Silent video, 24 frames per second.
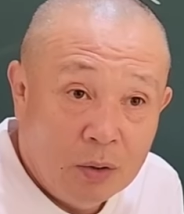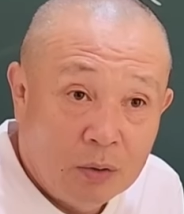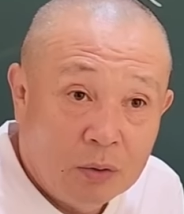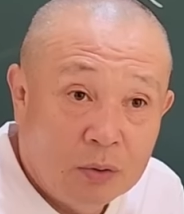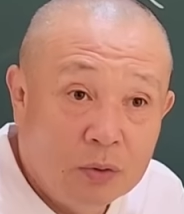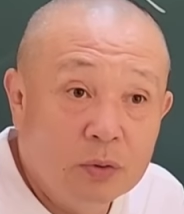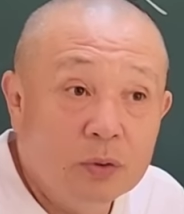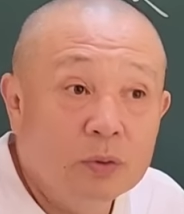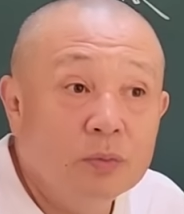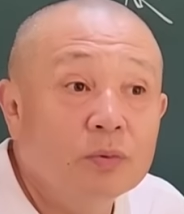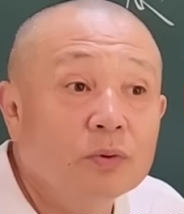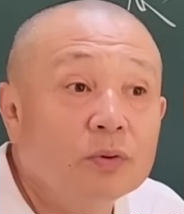
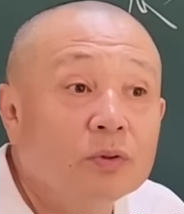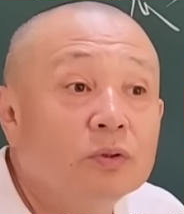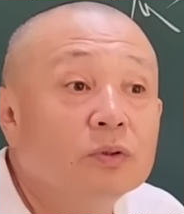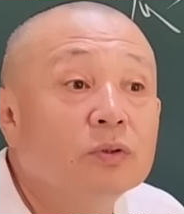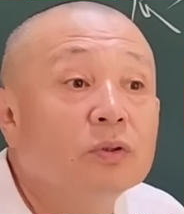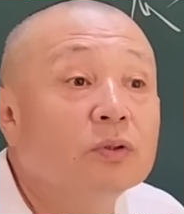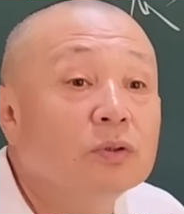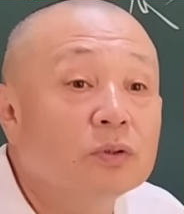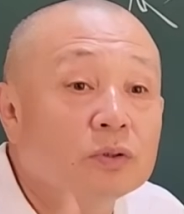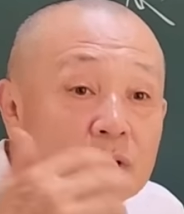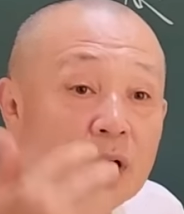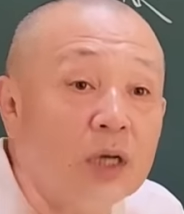그러면
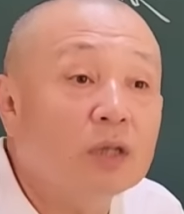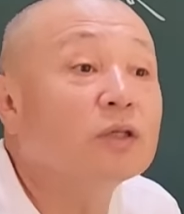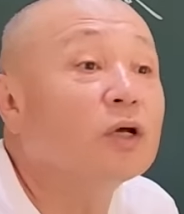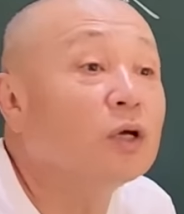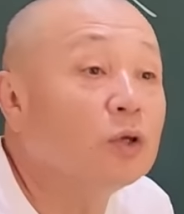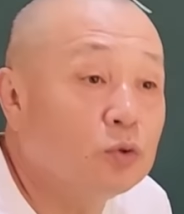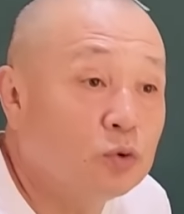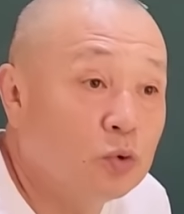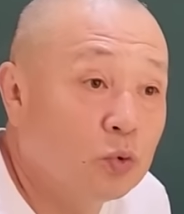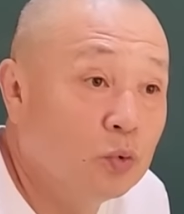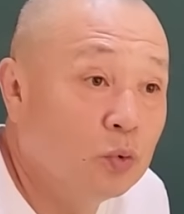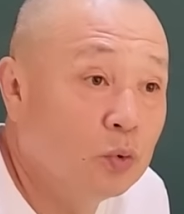그건
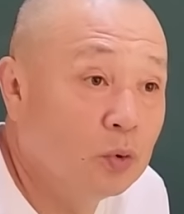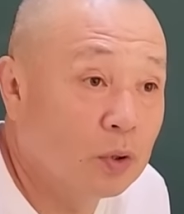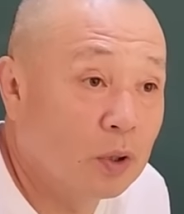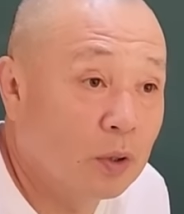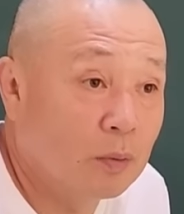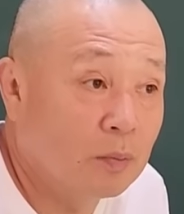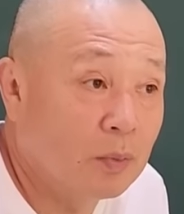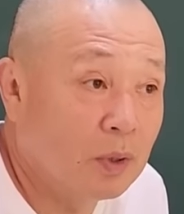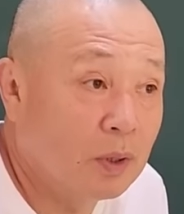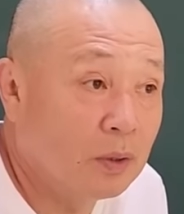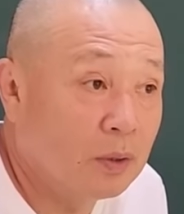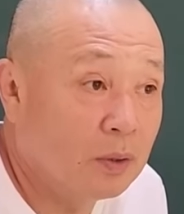상당히 좋은
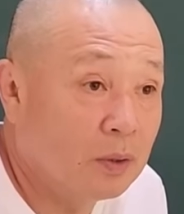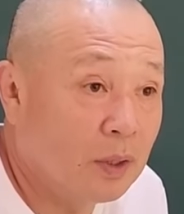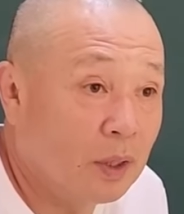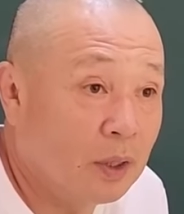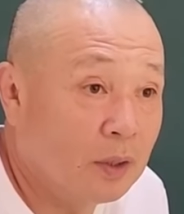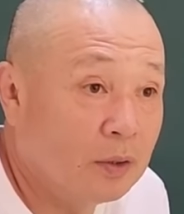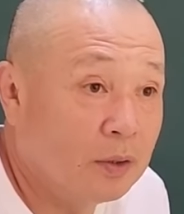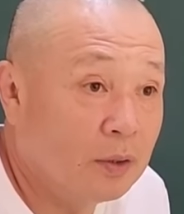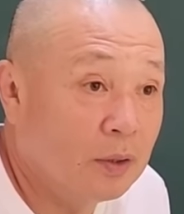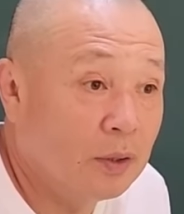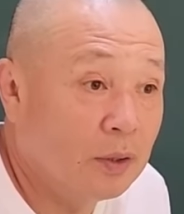거란 말이야, 나한테.